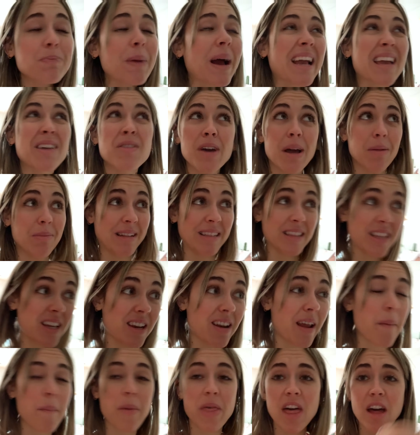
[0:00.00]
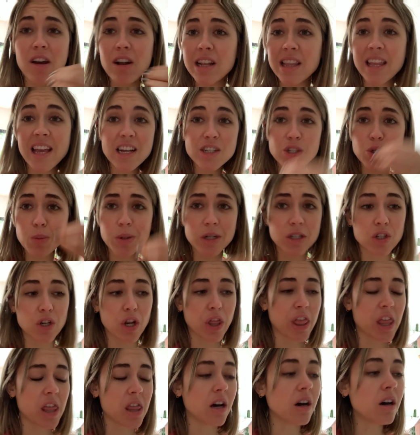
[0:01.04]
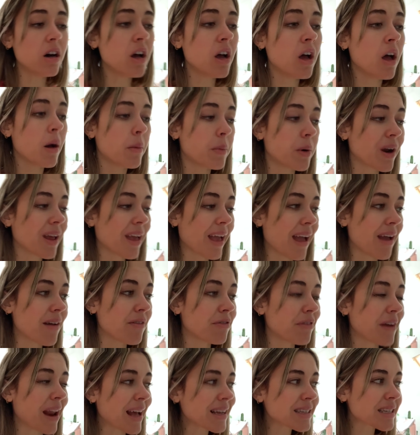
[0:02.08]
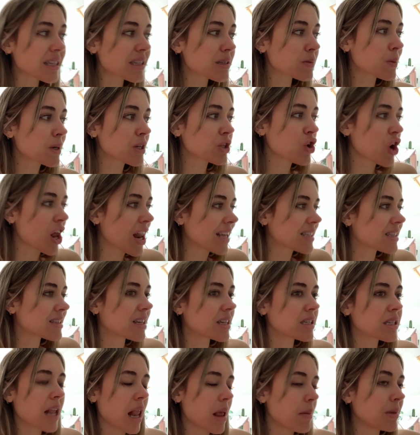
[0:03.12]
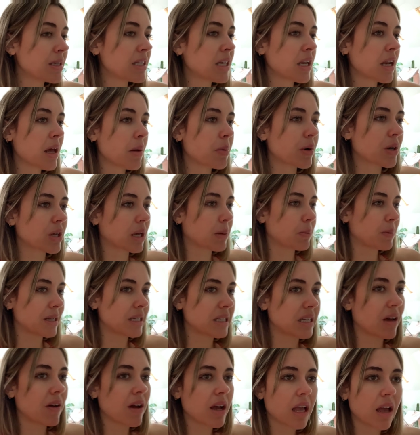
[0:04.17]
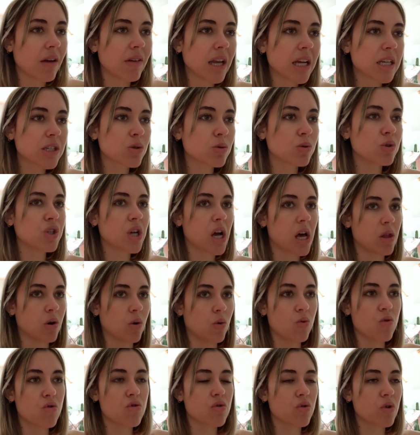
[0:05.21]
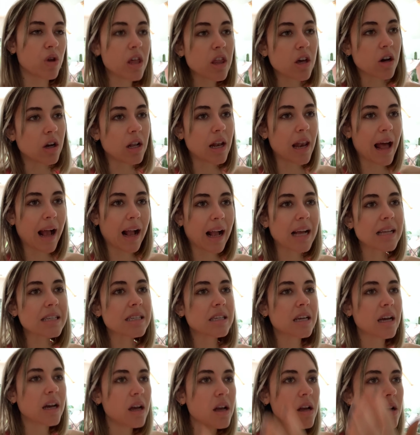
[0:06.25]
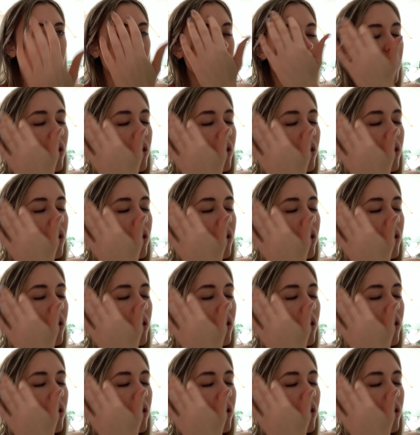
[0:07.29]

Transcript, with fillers: ¿Para qué voy a mentir? He empezado el día súper torcido porque Fran se despertó a las 3 de la mañana porque pensaba que había escuchado un ruido en la casa,